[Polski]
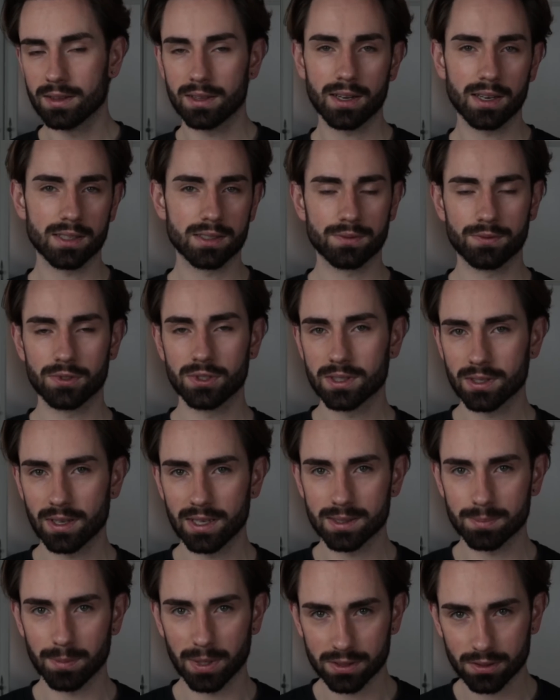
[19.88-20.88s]
Teraz wszystko
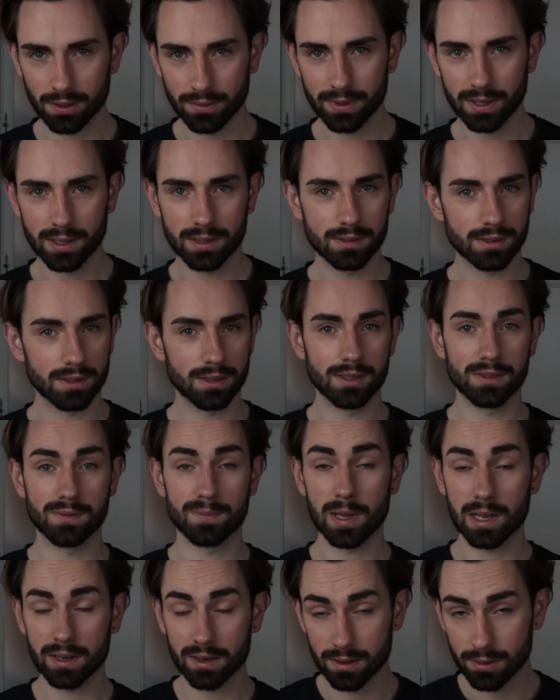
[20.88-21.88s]
jest matowe, jest w
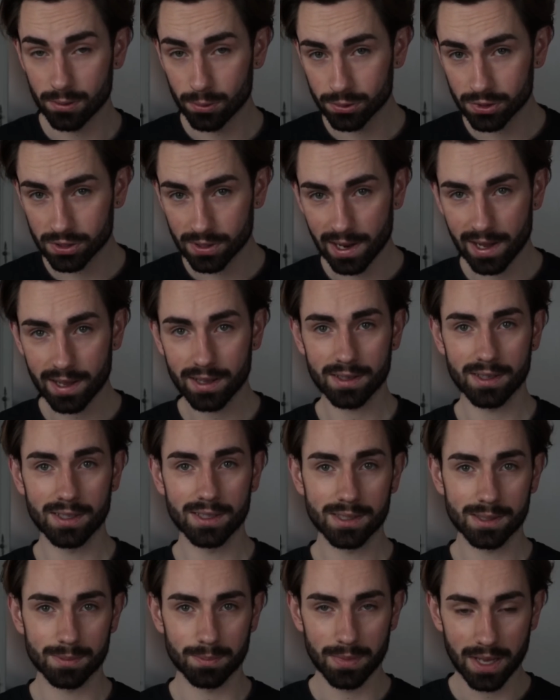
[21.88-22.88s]
miarę luźne,
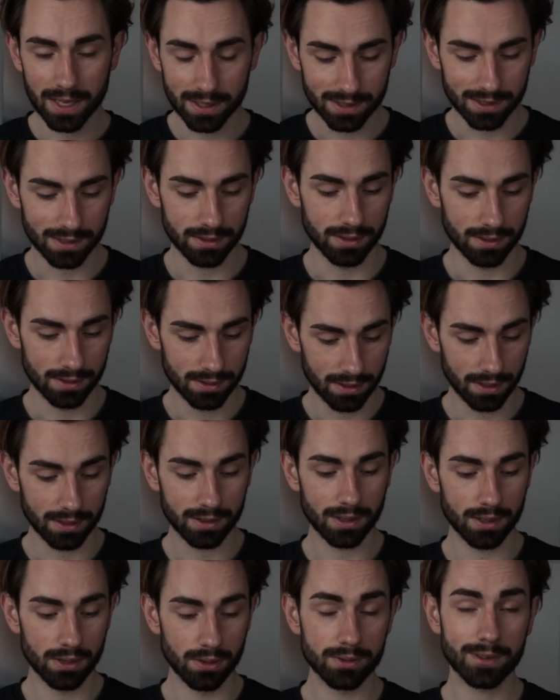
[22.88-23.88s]
jest messy.
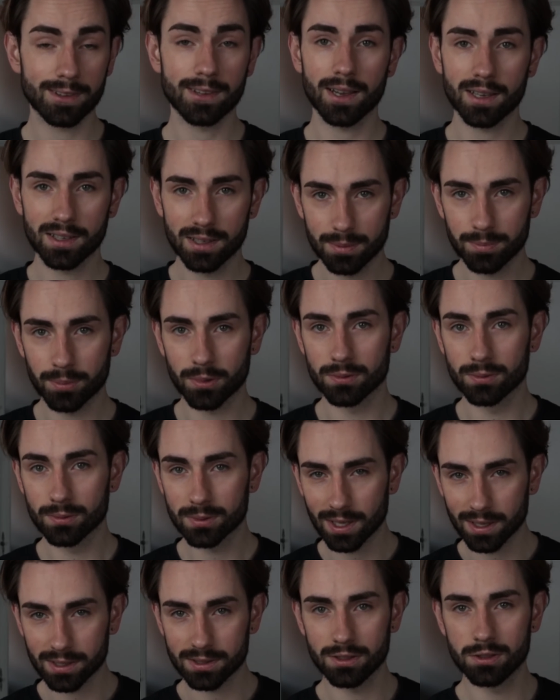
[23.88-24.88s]
Dlatego o takich
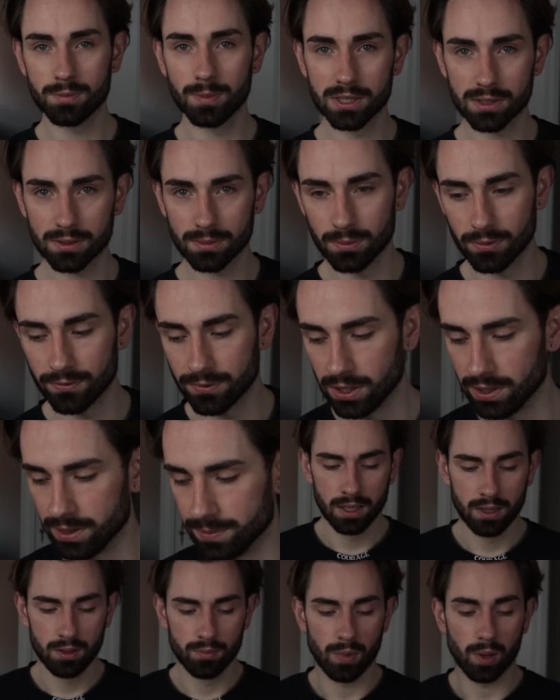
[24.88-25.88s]
produktach dziś będziemy mówili.
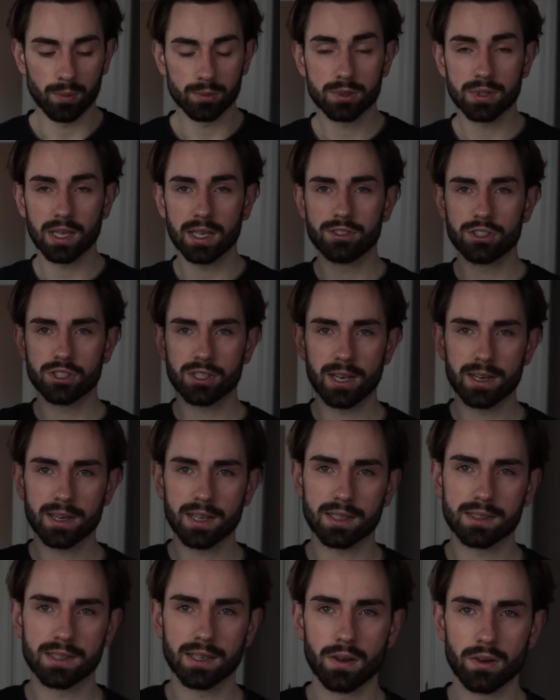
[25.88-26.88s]
Mamy tutaj cztery
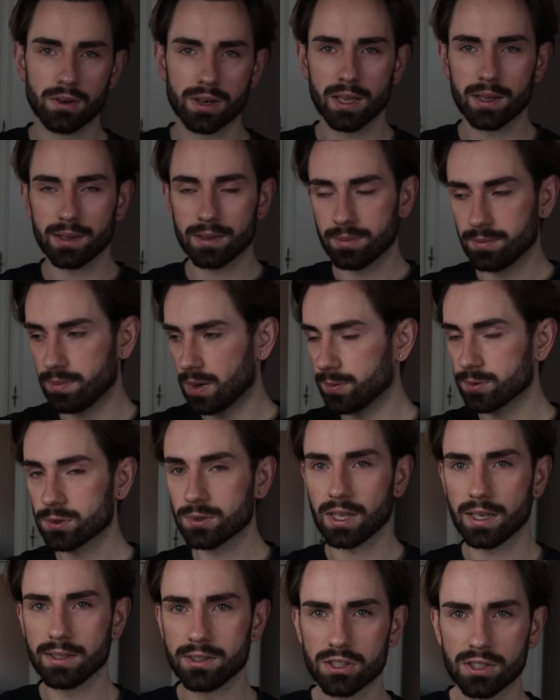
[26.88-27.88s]
kategorie. Mamy
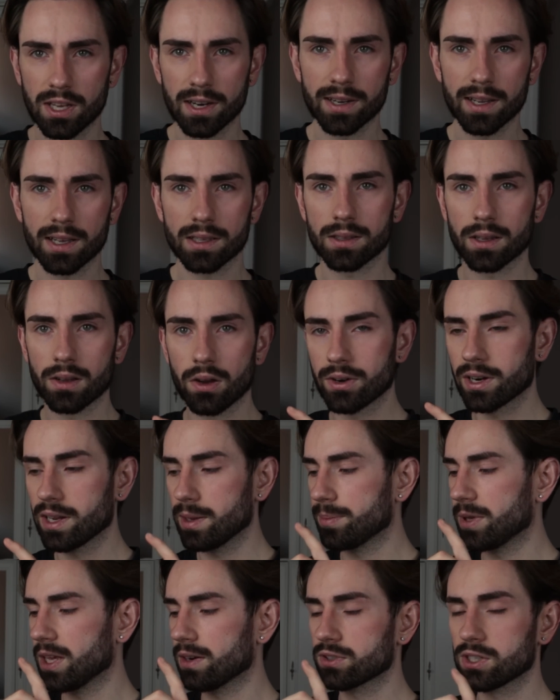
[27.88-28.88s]
tutaj cztery kategorie.
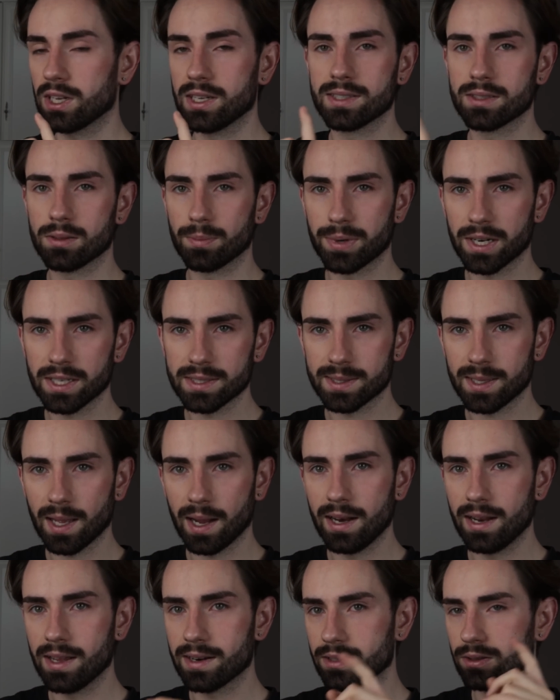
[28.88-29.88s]
Pierwsza jest to
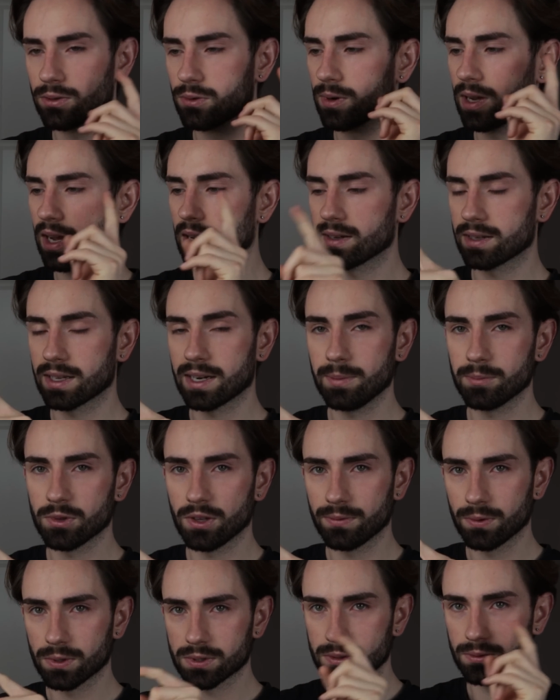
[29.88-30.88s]
prestyler, druga krem
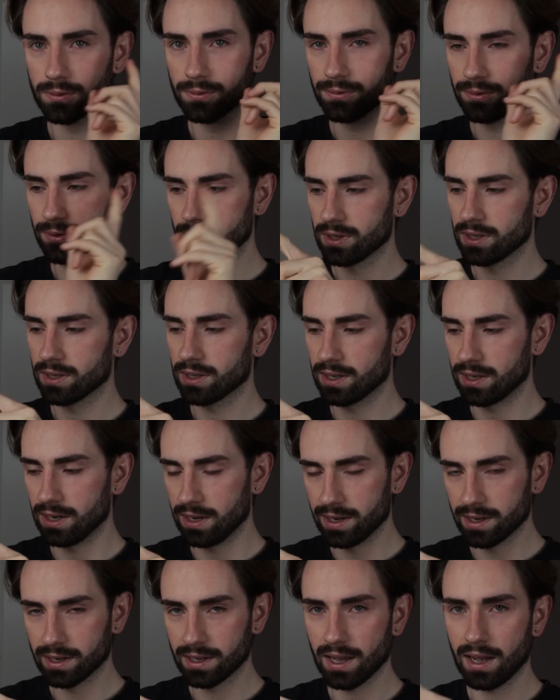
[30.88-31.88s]
do włosów,
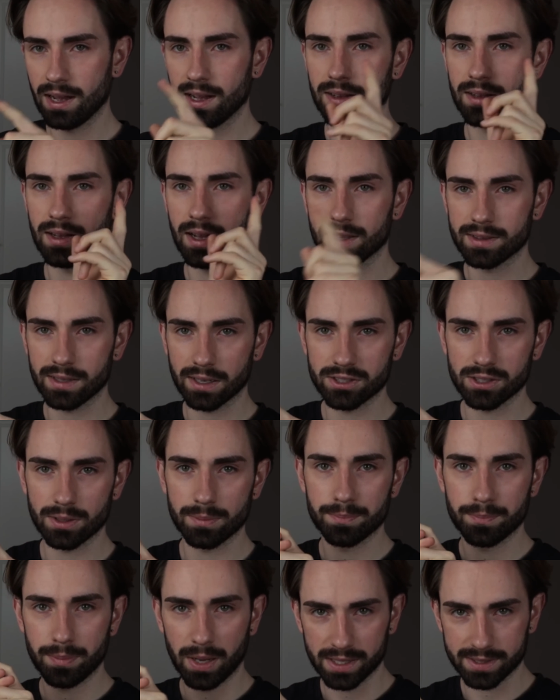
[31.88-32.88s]
glinka, a także
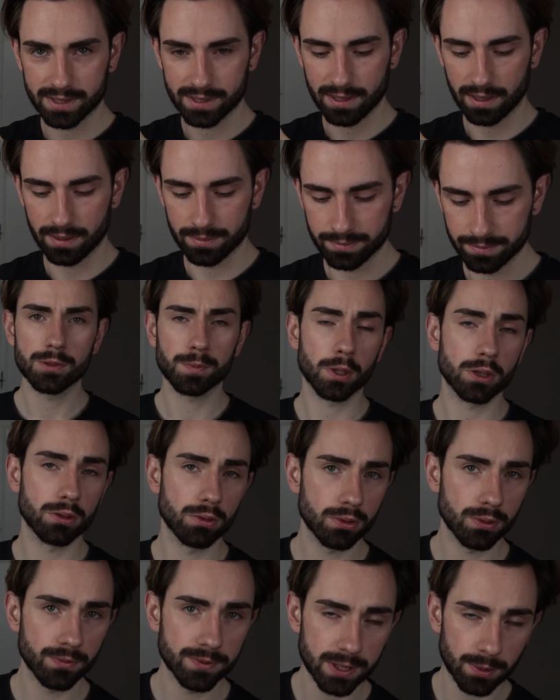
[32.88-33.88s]
pasta. Część
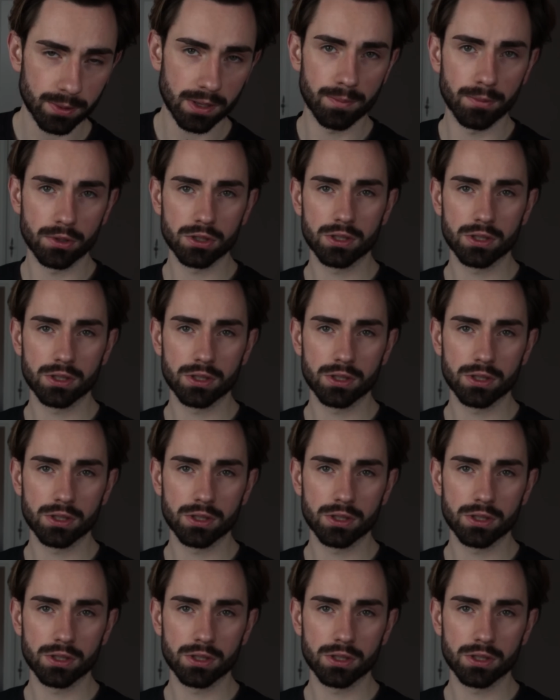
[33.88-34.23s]
produktów całkiem